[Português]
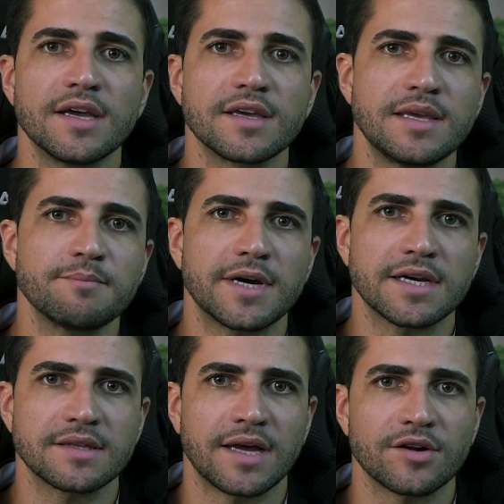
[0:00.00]
que
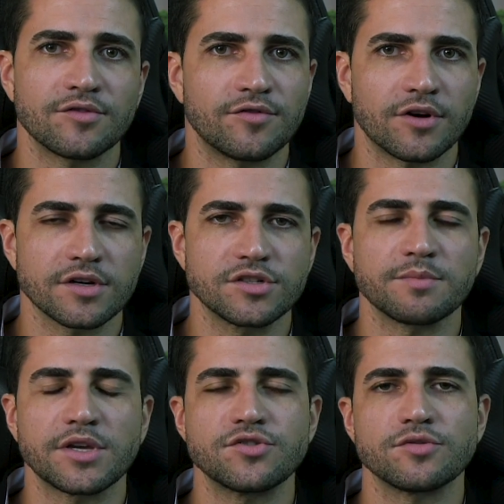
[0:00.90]
impactaram
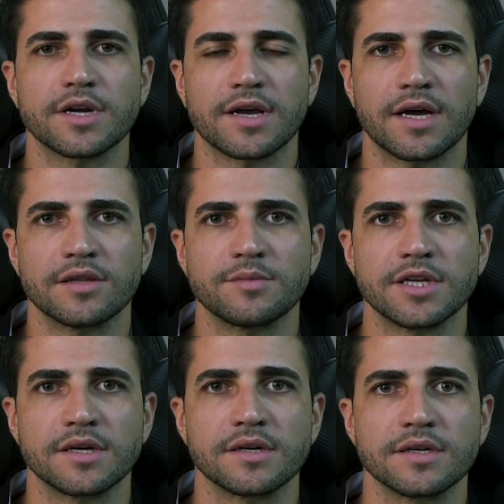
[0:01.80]
fortemente o mercado
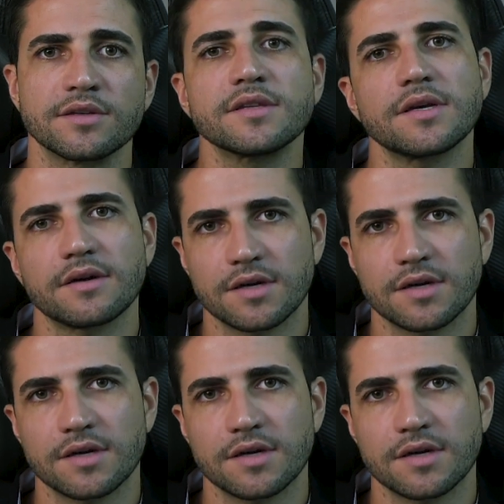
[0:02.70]
americano e